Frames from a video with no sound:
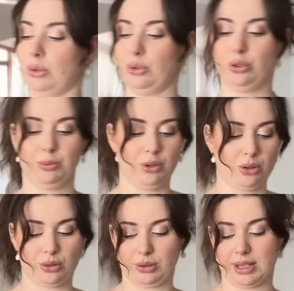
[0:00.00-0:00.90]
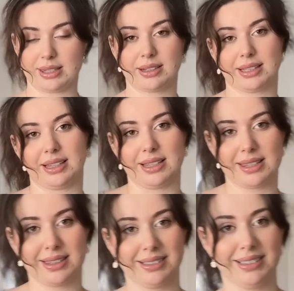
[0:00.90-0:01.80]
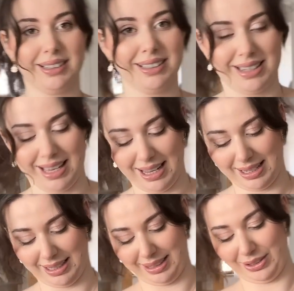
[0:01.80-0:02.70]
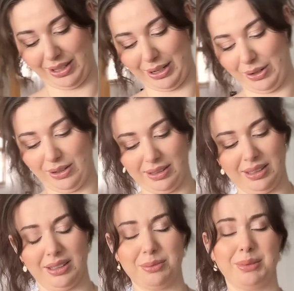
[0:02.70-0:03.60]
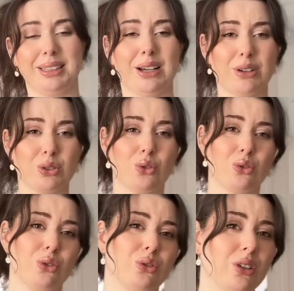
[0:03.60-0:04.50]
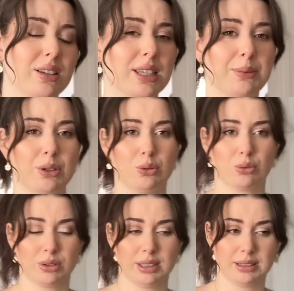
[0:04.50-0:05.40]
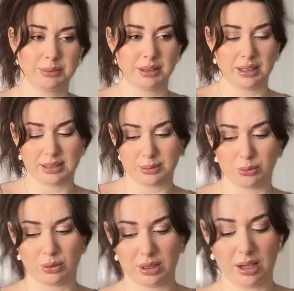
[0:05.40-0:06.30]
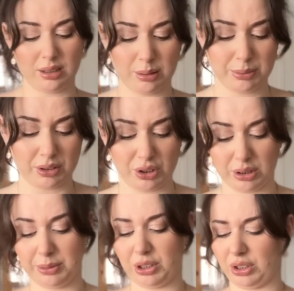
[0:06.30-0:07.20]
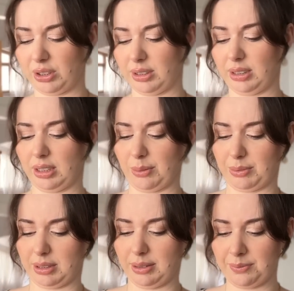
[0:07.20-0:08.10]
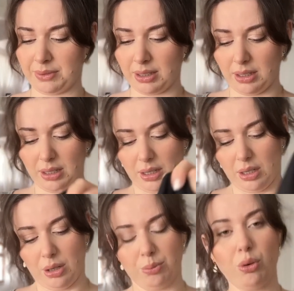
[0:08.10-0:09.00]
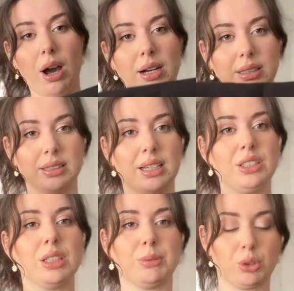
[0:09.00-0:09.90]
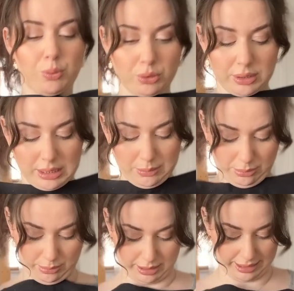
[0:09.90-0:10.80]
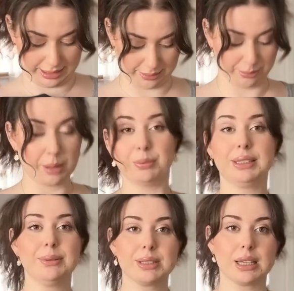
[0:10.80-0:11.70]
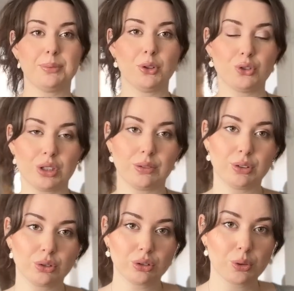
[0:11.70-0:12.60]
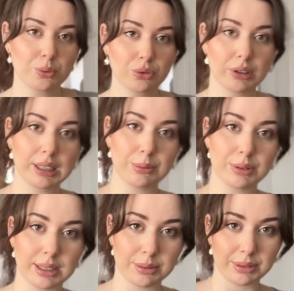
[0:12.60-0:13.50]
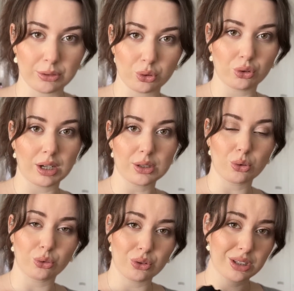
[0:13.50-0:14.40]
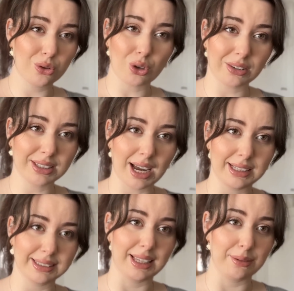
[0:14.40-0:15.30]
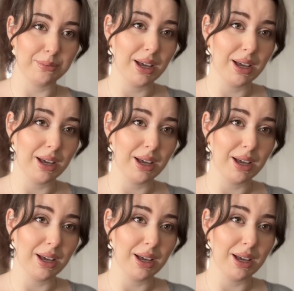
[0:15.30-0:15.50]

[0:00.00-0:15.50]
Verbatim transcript: ürünümüz hazırsanız seyyar satıcı Elo. Midem var çok kötü ya. Sabah yumurta yedim. Nedense böyle hala bir aşırı bir şişkinlik yaptı. Bu arkadaş ya bu topuklu ayakkabımla geleyim. Ha bir de mesela bir önceki videoda topuklu ayakkabı sesimden çok rahatsız olduğunuz için şu an terlikleyip